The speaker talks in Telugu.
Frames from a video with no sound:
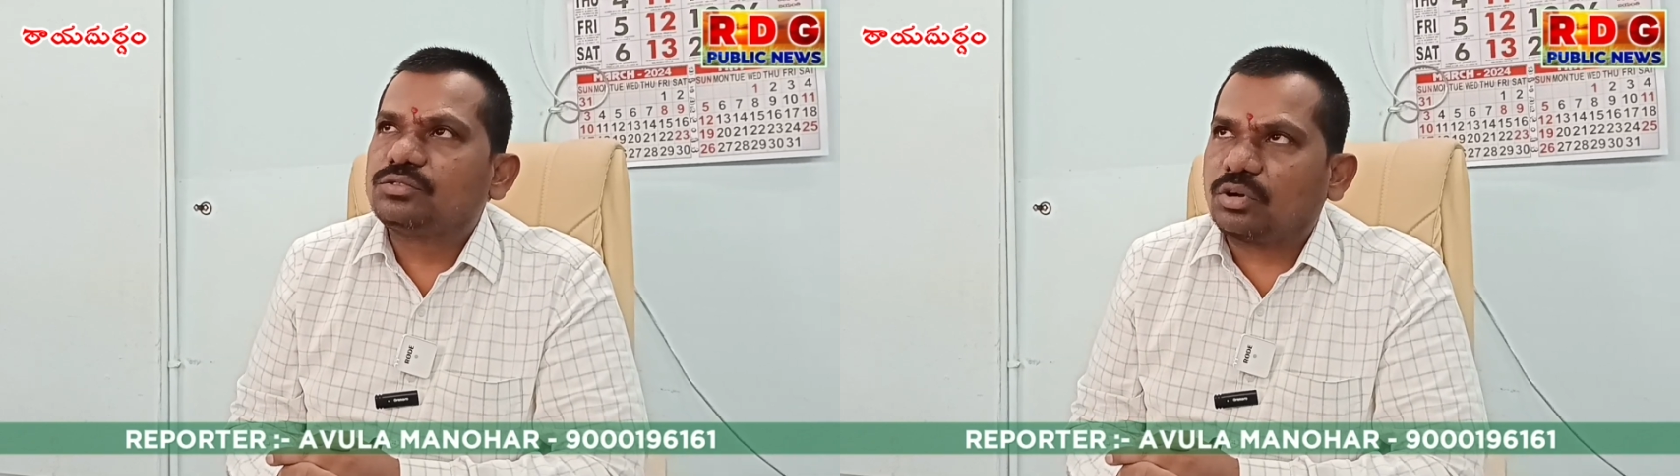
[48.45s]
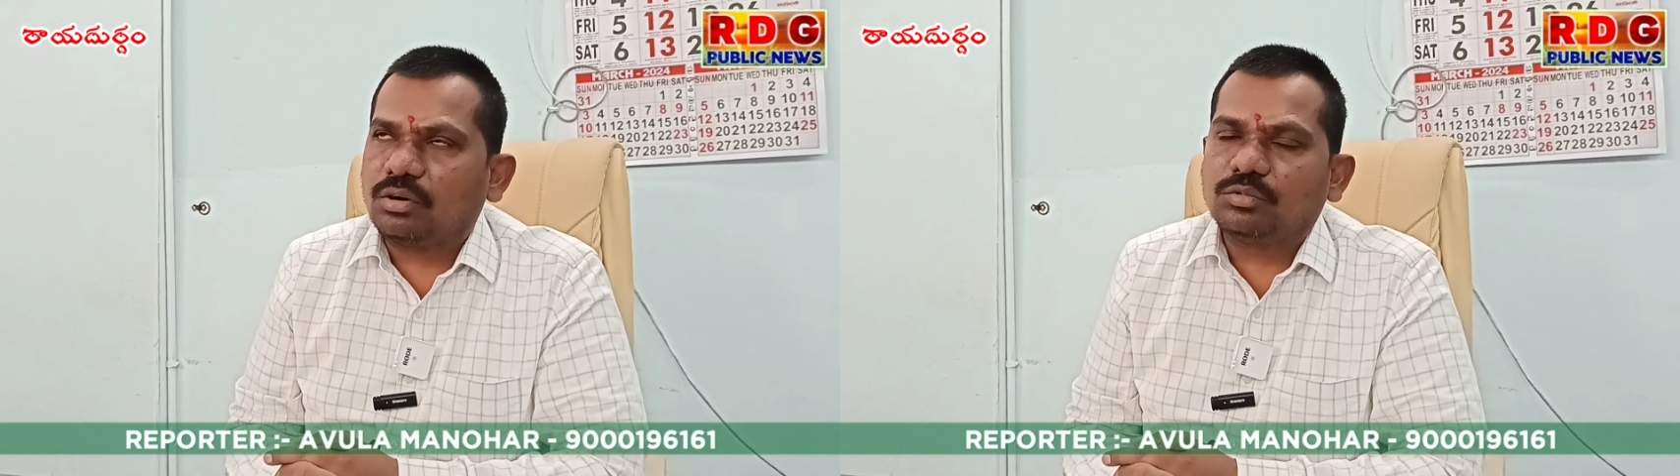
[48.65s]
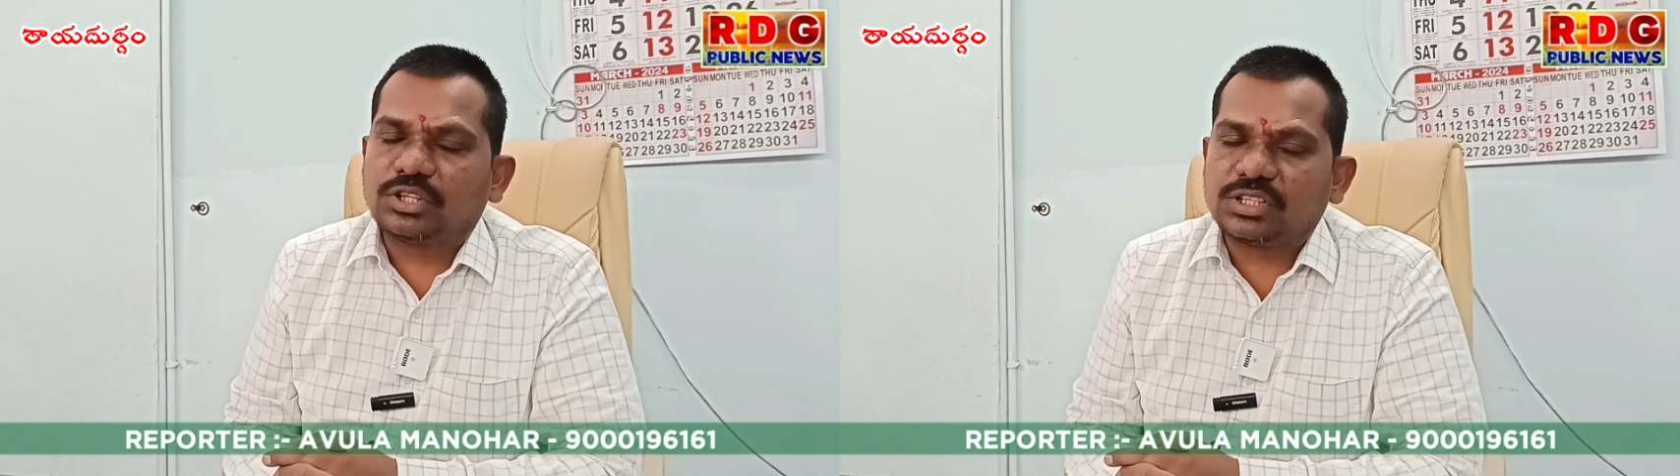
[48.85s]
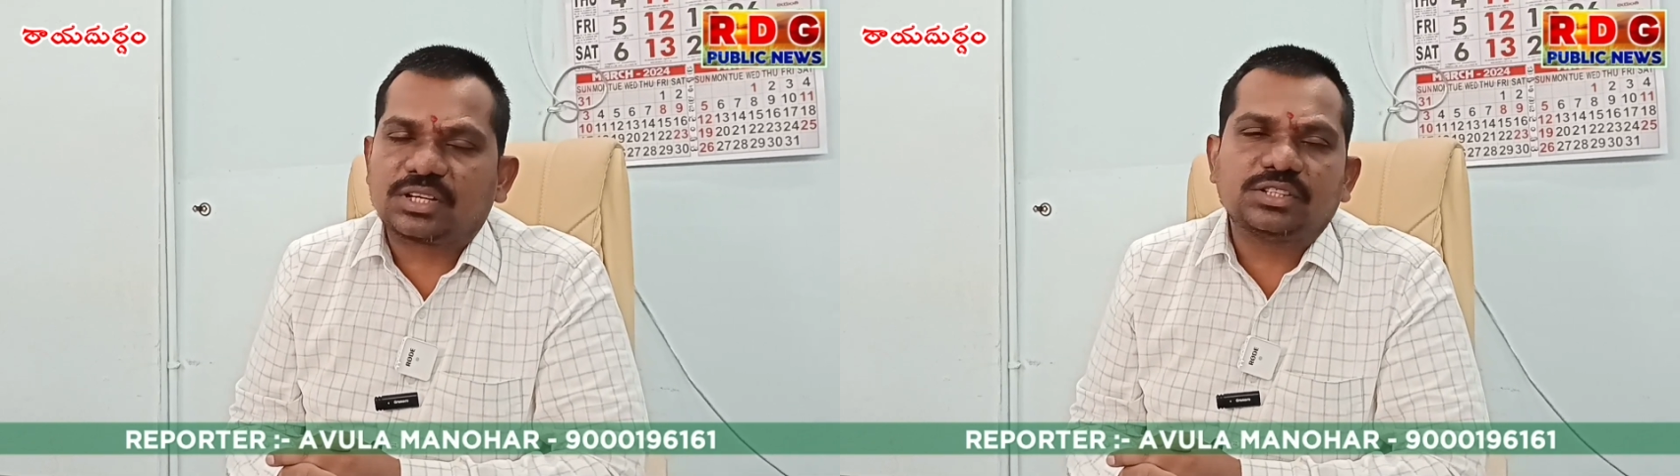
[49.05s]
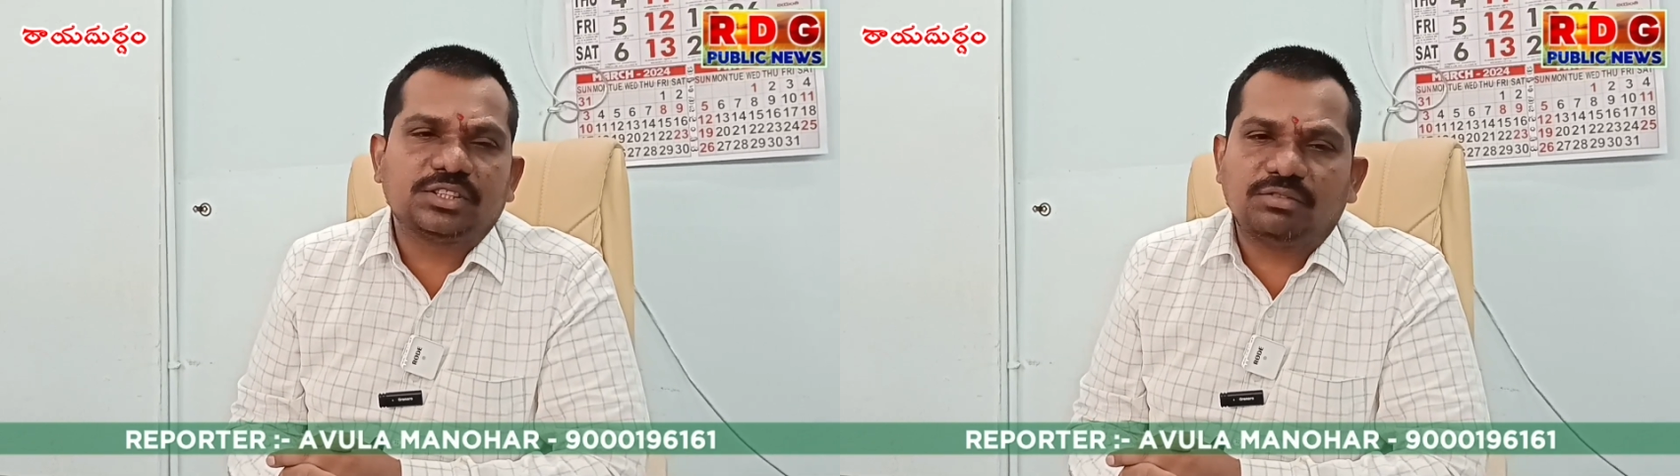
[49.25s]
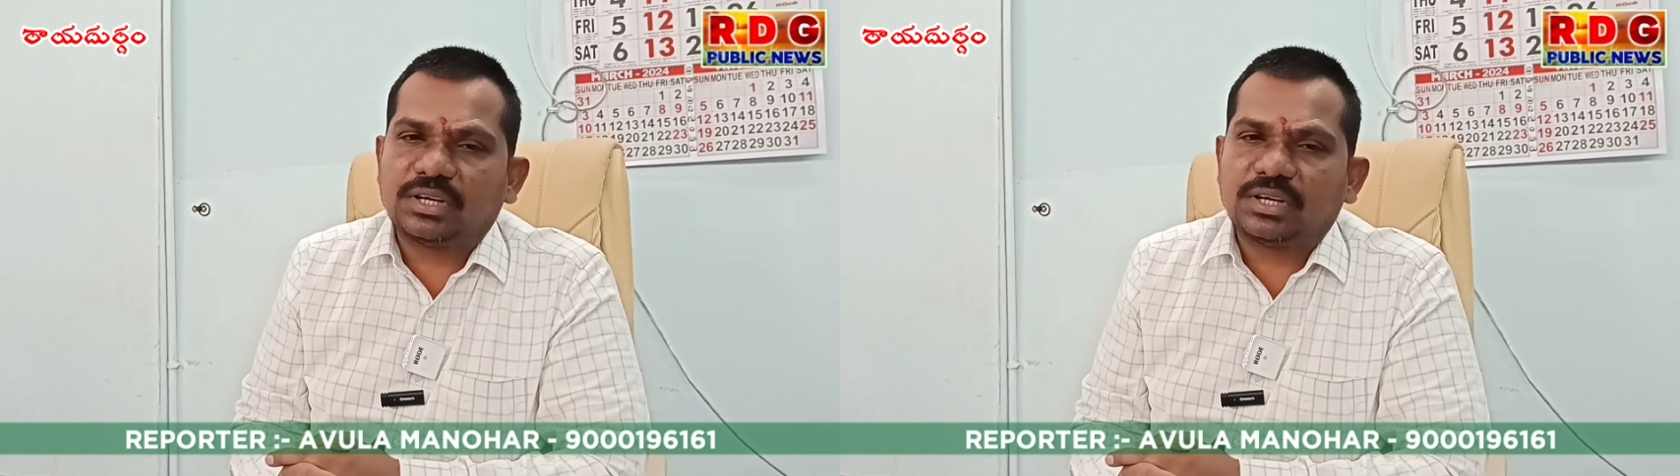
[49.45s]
సుగము తీసుకొచ్చి